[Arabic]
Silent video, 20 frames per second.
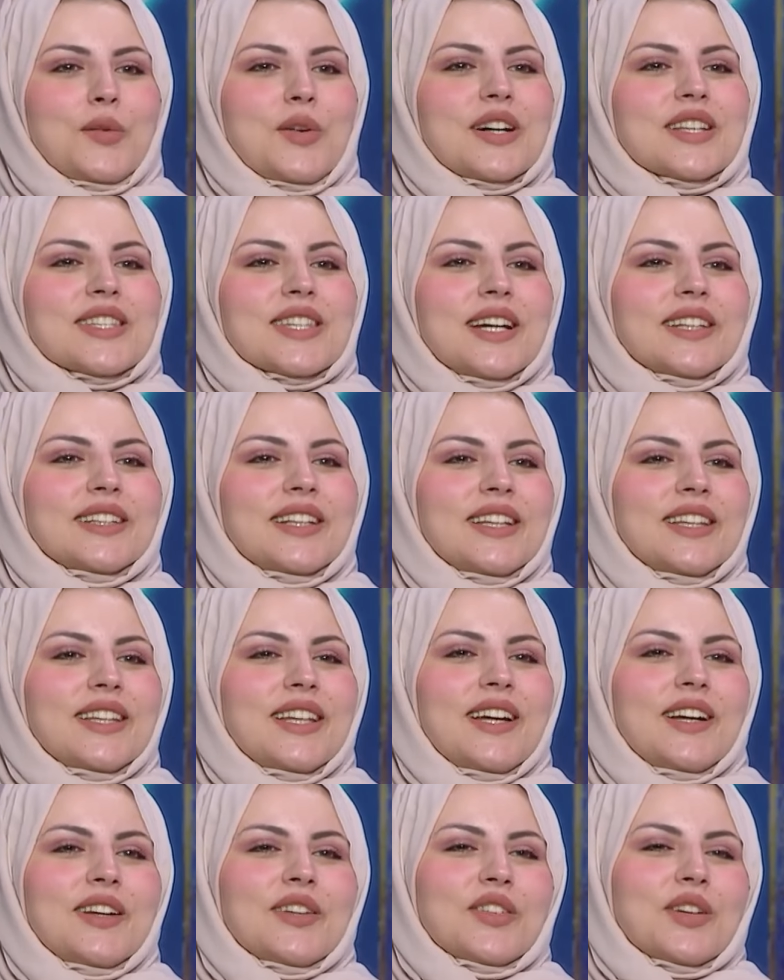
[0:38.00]
وأسعد
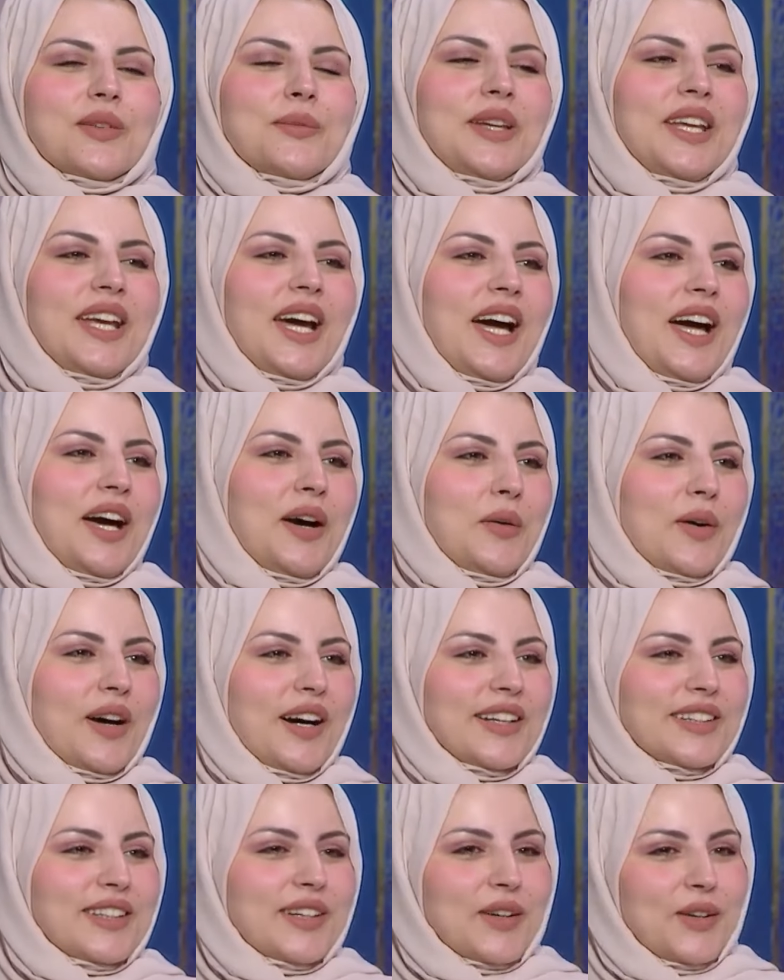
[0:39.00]
الله جميع
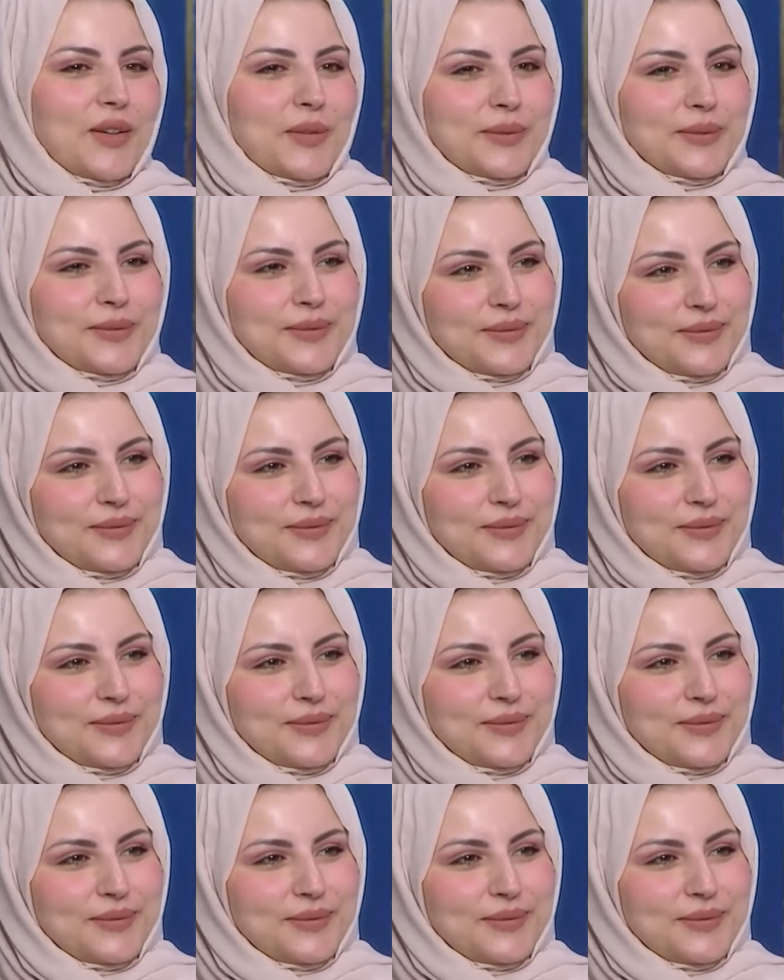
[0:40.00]
أوقاتكم